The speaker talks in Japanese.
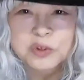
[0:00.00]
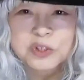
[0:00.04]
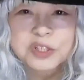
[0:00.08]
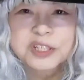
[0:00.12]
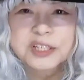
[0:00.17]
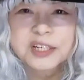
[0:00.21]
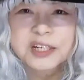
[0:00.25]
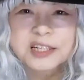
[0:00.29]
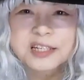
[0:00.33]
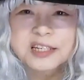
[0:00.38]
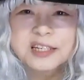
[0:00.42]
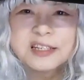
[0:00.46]
主
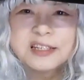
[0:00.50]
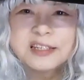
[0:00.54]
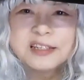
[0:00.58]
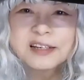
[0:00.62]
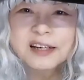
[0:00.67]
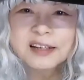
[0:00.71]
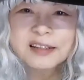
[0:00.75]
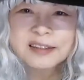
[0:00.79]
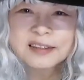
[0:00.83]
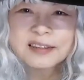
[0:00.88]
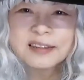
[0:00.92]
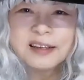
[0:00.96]
が死ん
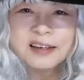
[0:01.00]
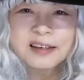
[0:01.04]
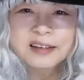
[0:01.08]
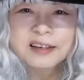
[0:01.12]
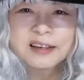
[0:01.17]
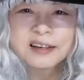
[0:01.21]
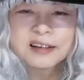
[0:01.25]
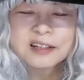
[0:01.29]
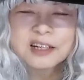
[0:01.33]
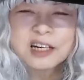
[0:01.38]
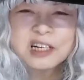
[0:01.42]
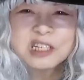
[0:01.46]
じゃって
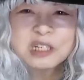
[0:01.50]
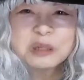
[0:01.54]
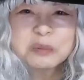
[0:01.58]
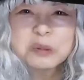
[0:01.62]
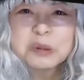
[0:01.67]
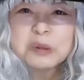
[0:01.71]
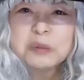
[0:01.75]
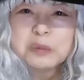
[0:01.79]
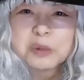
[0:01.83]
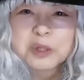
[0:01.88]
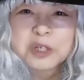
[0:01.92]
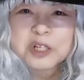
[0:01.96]
結果自
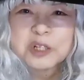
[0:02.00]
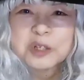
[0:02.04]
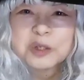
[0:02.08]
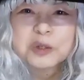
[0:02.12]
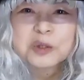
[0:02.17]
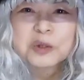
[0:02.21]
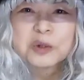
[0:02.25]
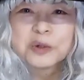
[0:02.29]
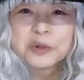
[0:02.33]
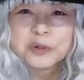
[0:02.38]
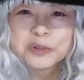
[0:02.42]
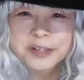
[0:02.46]
分も死ぬ
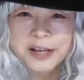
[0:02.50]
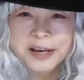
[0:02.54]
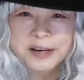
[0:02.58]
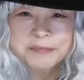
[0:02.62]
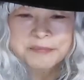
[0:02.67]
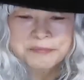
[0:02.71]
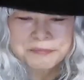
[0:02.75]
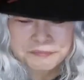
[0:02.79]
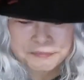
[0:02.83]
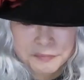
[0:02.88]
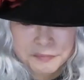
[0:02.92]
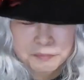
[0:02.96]
というね
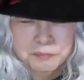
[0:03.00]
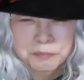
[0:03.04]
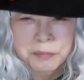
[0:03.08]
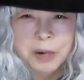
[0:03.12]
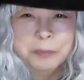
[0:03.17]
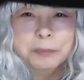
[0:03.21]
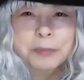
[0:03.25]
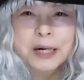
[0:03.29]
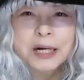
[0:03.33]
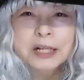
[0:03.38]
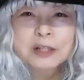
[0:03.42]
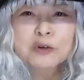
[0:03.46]
ま
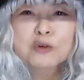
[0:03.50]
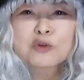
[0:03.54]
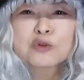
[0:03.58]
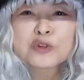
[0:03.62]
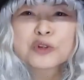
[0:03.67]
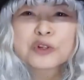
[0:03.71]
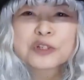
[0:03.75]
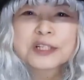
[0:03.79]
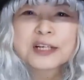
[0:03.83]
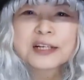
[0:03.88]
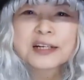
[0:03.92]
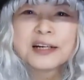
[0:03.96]
あパラドックス
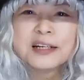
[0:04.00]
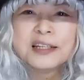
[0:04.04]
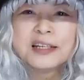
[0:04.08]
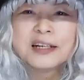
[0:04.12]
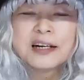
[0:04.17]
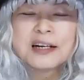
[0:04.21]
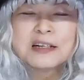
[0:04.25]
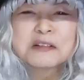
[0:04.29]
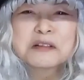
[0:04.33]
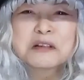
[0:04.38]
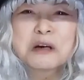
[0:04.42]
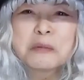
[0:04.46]
の世界にが
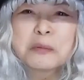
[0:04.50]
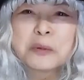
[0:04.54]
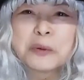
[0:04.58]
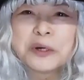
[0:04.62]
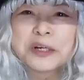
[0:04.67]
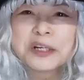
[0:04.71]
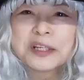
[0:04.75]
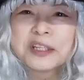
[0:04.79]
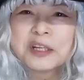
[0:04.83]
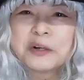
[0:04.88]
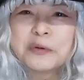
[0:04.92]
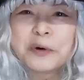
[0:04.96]
ん細胞は生
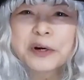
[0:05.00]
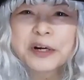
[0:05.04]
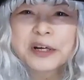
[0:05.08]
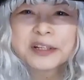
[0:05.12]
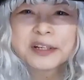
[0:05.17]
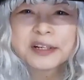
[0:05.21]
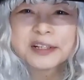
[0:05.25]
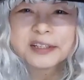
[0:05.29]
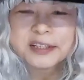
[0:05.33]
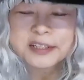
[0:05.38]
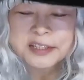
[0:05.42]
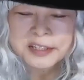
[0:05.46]
きてるわけ
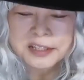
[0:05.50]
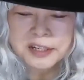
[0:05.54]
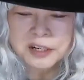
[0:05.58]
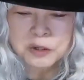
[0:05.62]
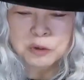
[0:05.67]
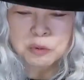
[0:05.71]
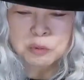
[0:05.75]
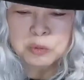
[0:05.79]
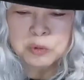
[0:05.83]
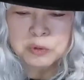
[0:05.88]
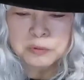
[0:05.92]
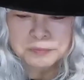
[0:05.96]
なんですけれ
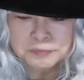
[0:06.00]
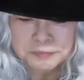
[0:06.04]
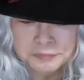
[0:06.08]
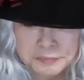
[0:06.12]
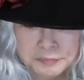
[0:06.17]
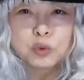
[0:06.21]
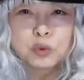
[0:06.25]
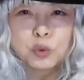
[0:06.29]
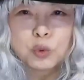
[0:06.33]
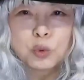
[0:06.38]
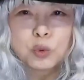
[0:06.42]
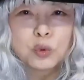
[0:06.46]
ども
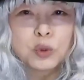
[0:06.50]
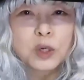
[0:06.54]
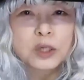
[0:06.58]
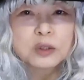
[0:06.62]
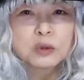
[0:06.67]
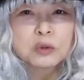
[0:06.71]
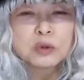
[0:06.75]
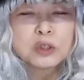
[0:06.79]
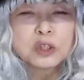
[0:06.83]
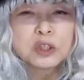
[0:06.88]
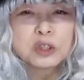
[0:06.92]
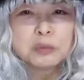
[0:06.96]
と、
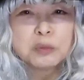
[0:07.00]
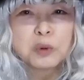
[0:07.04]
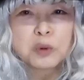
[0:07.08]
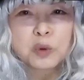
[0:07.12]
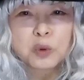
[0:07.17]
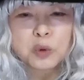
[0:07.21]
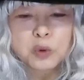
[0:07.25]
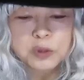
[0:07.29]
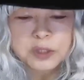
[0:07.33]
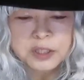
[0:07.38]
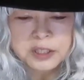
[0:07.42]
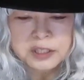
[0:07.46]
宿主も
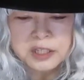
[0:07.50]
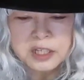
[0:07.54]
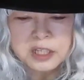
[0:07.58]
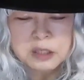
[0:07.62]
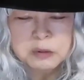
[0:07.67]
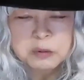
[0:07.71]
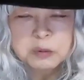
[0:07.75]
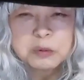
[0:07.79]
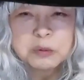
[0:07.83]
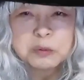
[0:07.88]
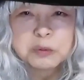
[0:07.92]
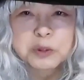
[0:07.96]
殺して
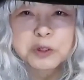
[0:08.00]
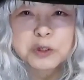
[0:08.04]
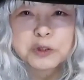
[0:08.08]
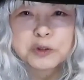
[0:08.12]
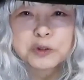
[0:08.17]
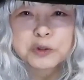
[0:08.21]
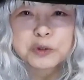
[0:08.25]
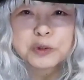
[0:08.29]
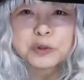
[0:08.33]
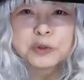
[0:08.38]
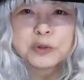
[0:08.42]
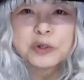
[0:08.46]
自分も死ぬ
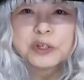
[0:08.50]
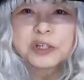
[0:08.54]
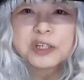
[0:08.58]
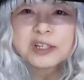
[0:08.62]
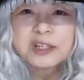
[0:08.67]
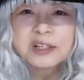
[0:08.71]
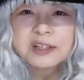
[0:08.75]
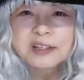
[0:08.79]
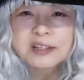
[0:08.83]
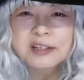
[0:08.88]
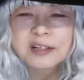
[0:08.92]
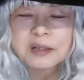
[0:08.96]
という不思議
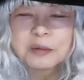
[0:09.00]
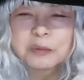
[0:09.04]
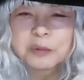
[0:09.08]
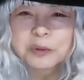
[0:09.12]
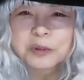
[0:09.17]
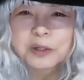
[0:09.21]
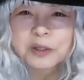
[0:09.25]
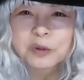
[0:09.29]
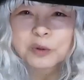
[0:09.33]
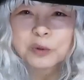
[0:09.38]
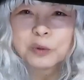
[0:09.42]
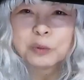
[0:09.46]
な細胞
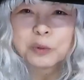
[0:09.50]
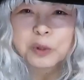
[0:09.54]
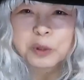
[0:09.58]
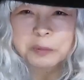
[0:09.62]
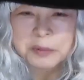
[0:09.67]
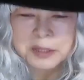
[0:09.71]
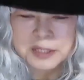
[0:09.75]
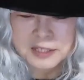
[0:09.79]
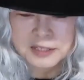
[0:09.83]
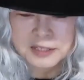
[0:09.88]
だと思いま